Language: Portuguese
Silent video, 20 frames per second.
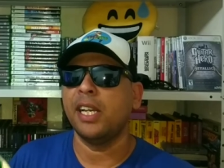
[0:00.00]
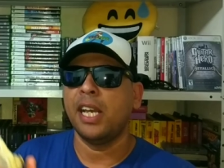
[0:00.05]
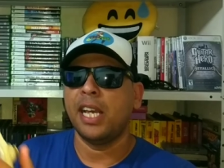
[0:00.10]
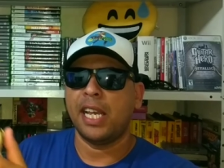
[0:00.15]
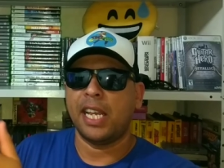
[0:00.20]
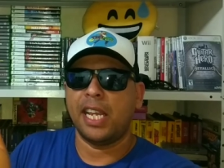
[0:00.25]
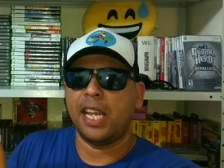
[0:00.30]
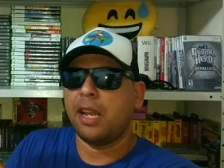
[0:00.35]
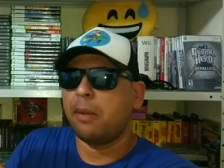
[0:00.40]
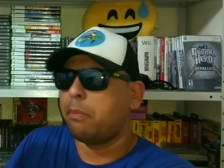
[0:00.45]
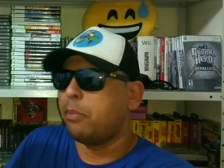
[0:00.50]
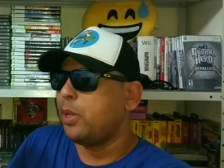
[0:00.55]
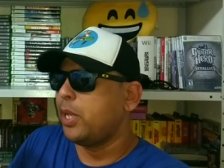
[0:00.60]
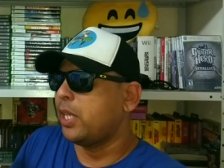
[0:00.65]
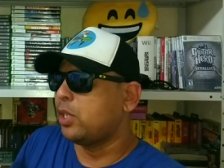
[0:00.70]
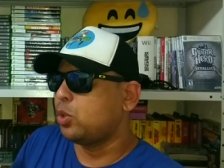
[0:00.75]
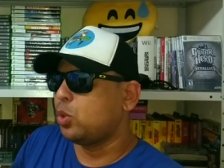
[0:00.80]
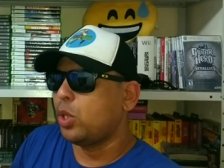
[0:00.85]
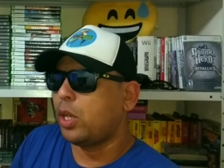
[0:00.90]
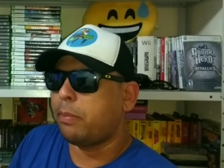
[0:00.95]
né, e
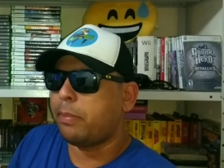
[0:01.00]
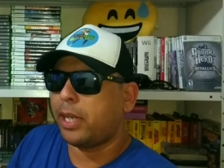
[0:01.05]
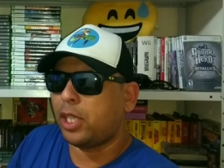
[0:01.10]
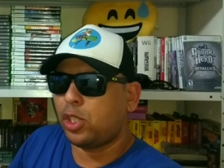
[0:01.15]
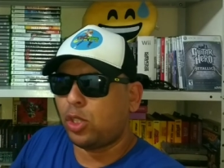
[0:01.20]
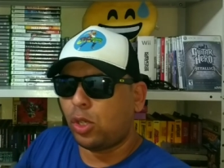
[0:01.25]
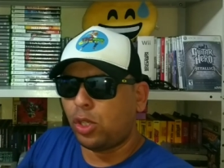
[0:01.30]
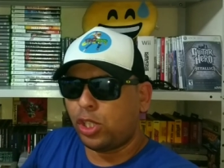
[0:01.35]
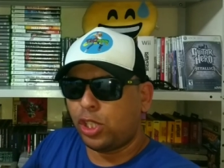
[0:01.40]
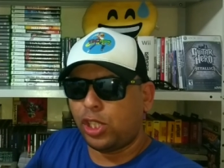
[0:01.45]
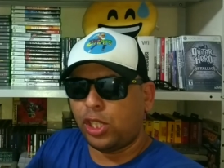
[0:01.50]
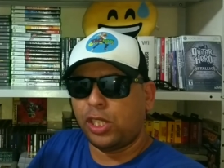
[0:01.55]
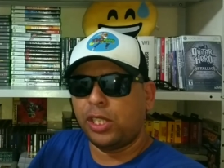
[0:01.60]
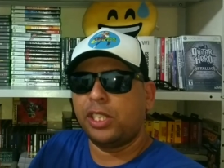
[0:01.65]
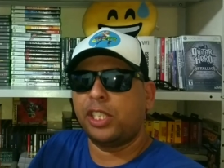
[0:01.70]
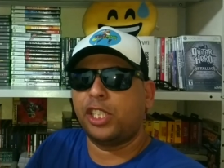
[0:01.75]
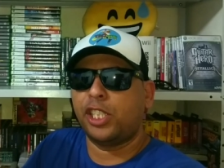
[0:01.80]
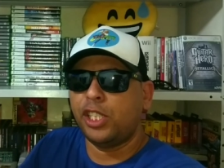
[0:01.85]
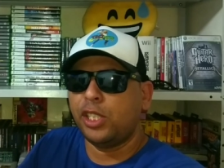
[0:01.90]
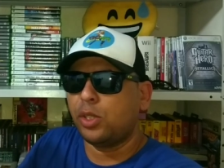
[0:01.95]
empunhadura para jogos
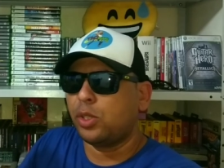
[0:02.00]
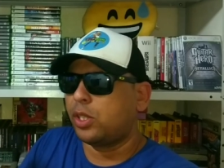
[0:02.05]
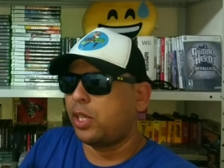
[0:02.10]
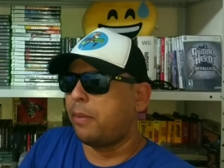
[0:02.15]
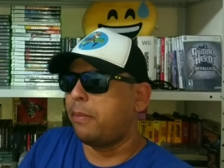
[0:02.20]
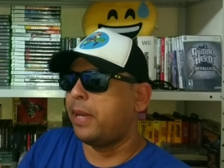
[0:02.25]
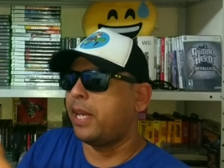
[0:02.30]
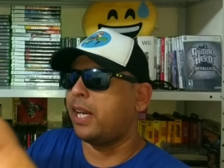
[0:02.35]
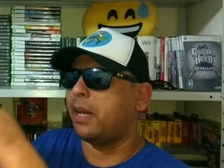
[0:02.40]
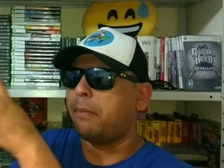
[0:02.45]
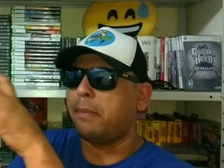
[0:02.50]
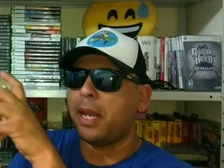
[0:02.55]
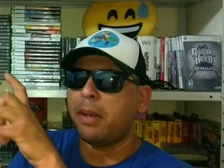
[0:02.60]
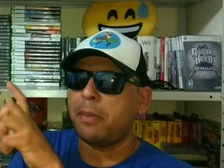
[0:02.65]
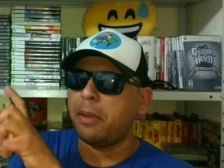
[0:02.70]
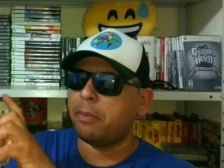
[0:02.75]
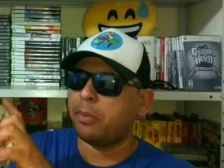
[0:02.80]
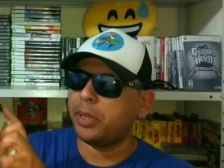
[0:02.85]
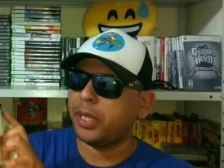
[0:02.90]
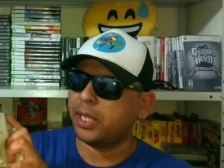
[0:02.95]
de tiro também, na né,
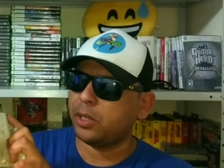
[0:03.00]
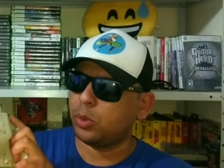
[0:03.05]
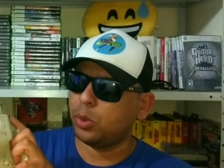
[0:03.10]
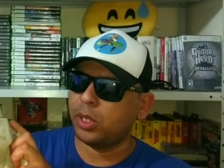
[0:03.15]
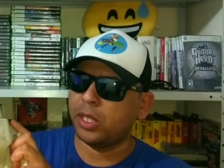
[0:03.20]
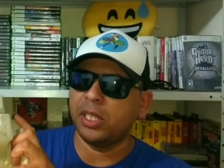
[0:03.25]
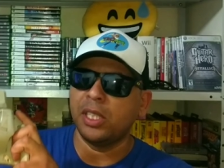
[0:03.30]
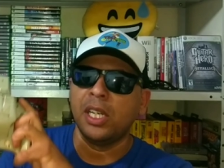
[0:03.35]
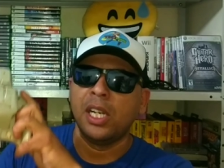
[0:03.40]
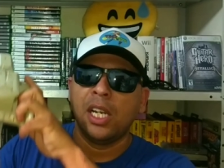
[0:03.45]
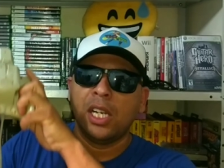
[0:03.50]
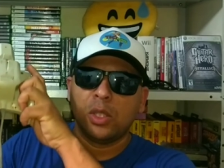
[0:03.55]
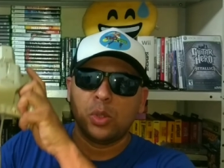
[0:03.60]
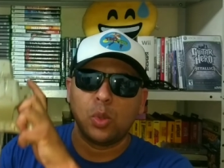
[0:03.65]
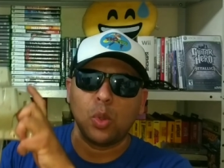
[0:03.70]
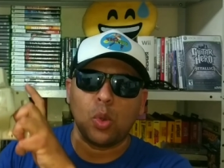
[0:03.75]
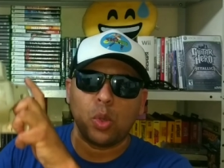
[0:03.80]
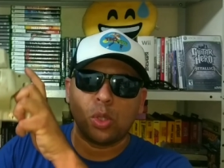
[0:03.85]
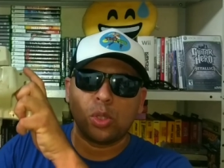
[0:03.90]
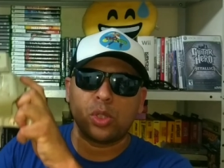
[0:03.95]
mesma empunhadura
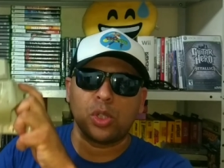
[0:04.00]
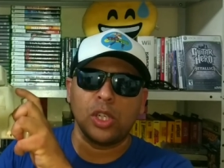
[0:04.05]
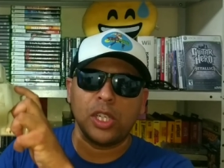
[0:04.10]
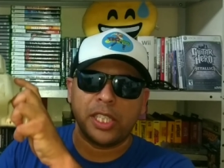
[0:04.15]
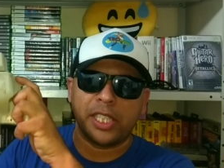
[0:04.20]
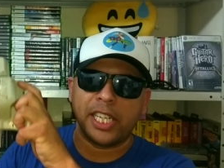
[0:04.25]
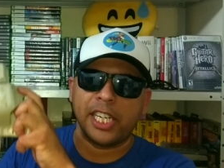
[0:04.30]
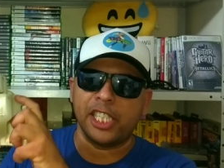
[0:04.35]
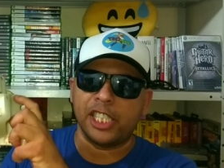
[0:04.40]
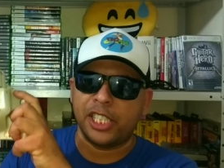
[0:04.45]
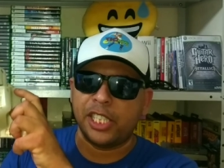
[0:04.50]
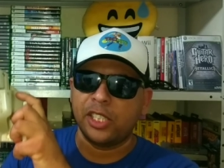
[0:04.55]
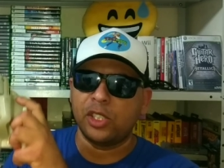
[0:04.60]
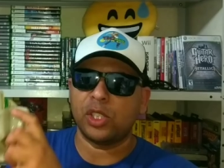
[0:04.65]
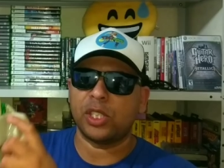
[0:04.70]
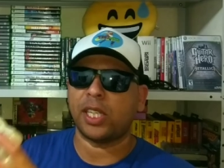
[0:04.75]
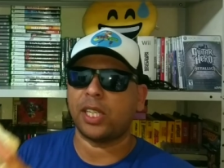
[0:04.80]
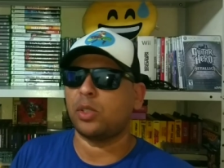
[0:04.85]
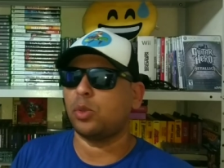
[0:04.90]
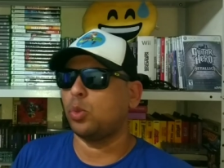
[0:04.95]
do controle
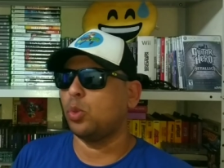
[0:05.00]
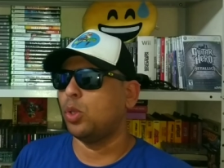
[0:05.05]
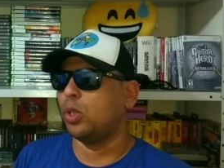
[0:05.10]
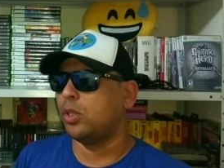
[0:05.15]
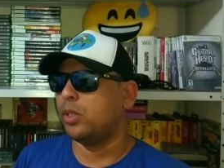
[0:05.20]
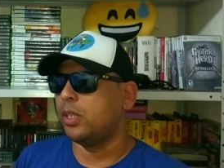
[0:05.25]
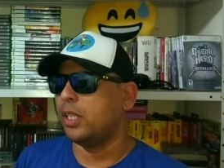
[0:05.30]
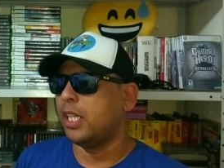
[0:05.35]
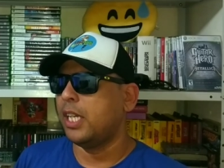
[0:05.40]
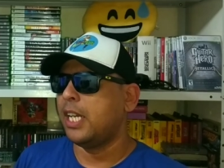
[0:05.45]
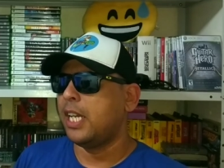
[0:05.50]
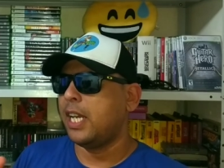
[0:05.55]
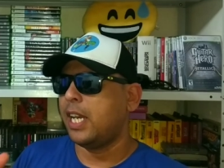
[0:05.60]
3D do Saturno.